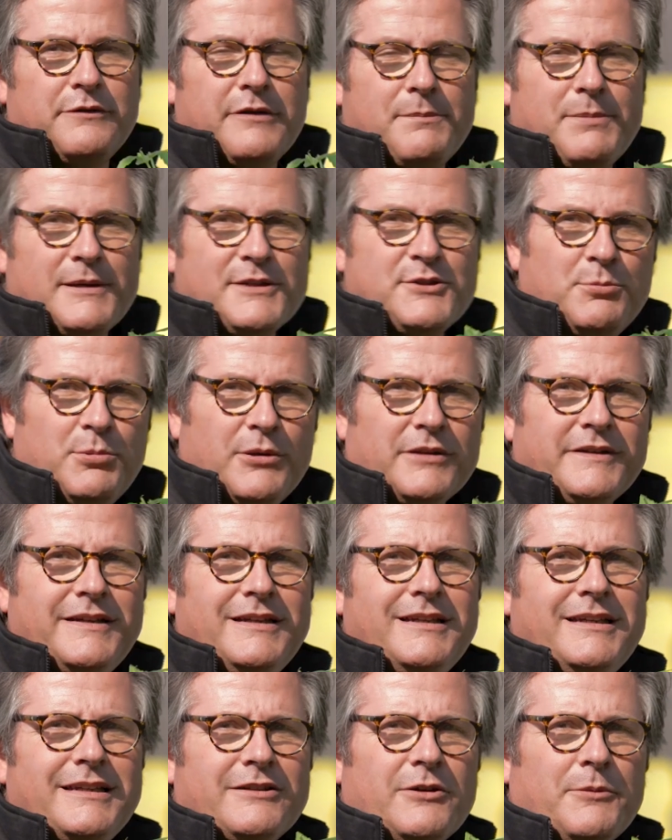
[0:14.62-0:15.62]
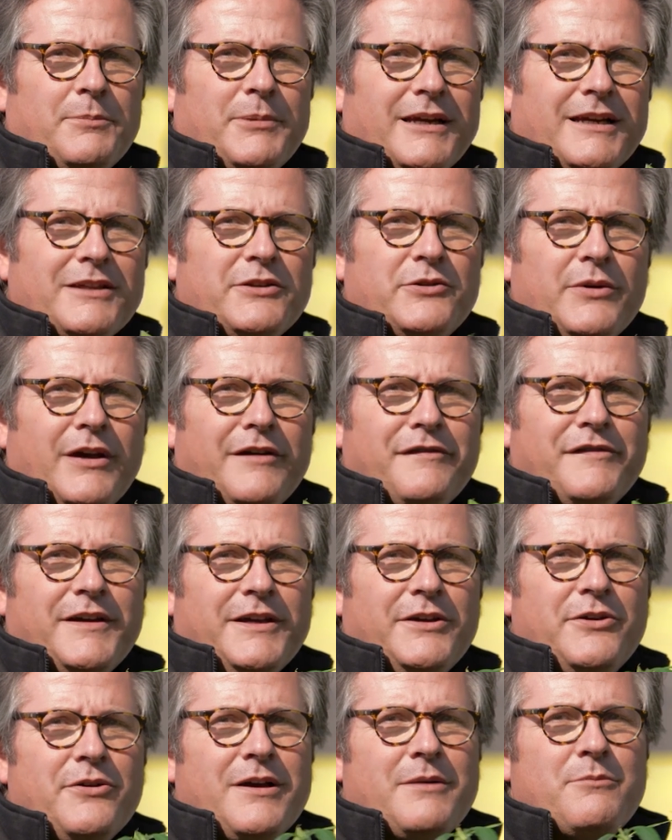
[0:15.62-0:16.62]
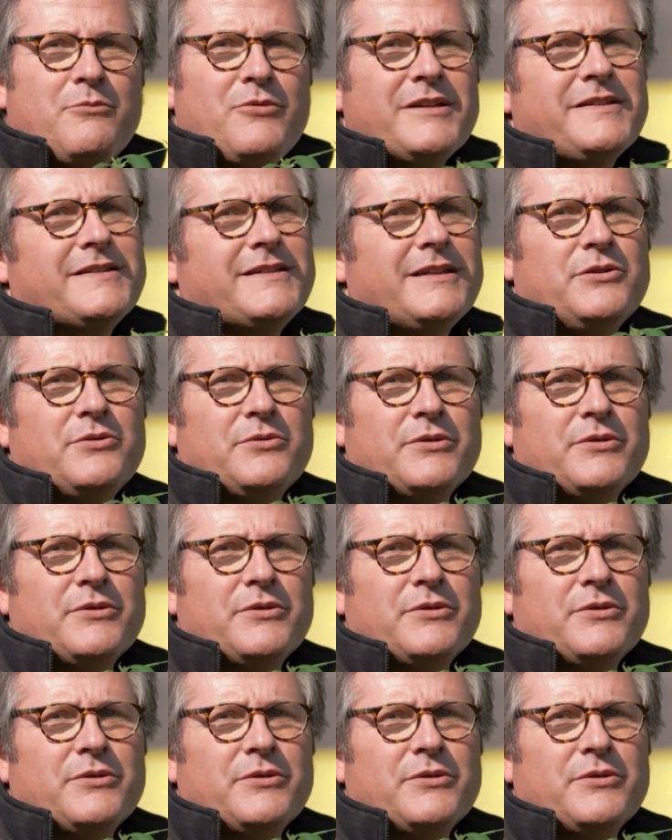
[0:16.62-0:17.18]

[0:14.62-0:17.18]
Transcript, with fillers: va pas supporter les températures inférieures à moins 5